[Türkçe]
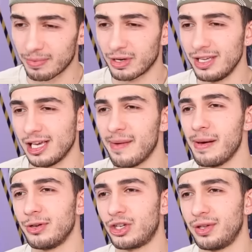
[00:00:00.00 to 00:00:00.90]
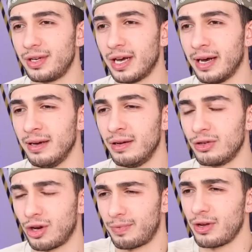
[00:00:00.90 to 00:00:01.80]
Şapka yememiştir ya.
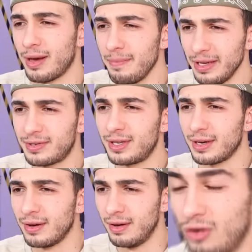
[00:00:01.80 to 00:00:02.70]
Şapka yenmez ki.